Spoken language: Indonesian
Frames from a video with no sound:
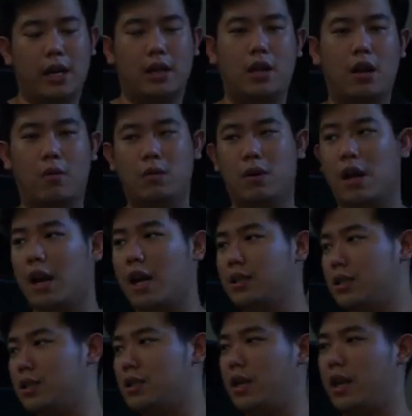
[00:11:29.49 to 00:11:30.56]
kita udah
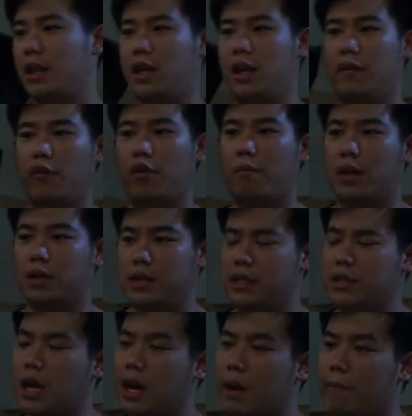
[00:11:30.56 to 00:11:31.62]
kasih sedikit
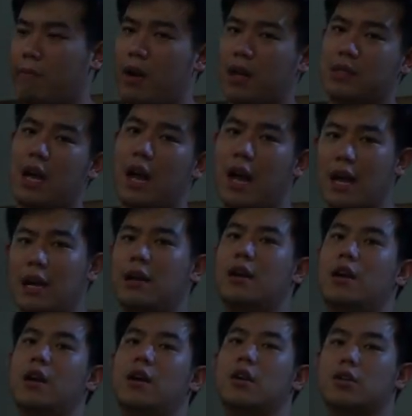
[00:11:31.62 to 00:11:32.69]
informasi cara pemasangan
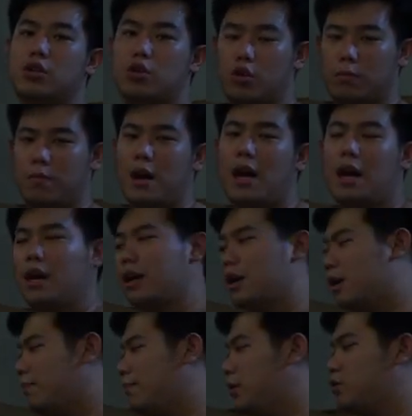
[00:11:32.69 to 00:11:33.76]
strut bar
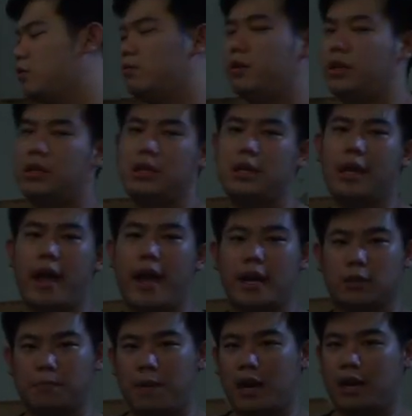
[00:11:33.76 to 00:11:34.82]
ke Mitsubishi
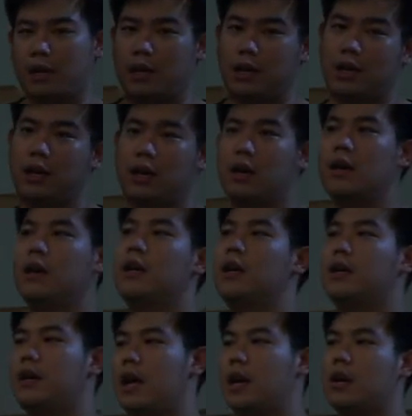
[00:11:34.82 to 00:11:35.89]
Expander
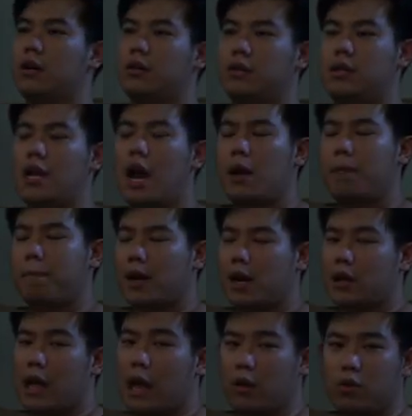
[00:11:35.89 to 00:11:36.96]
dan jangan
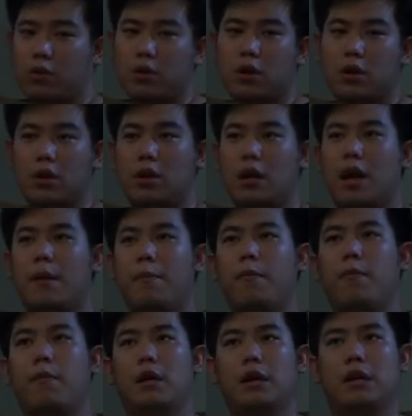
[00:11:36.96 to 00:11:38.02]
pernah takut dengan
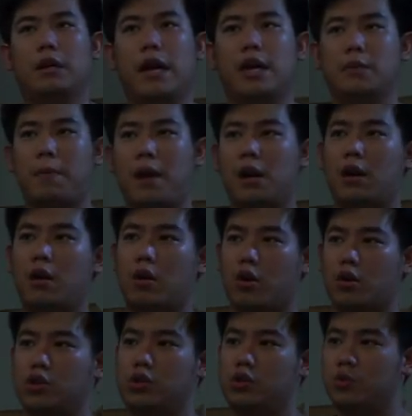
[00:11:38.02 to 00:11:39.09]
uh, Expander
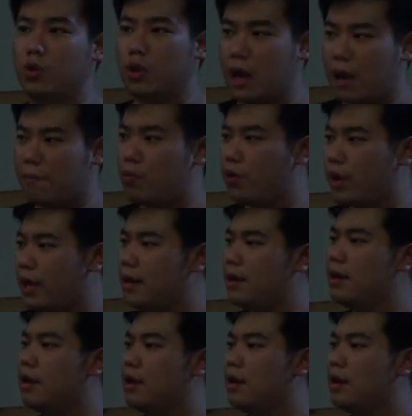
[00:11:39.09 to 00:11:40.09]
Cross juga mungkin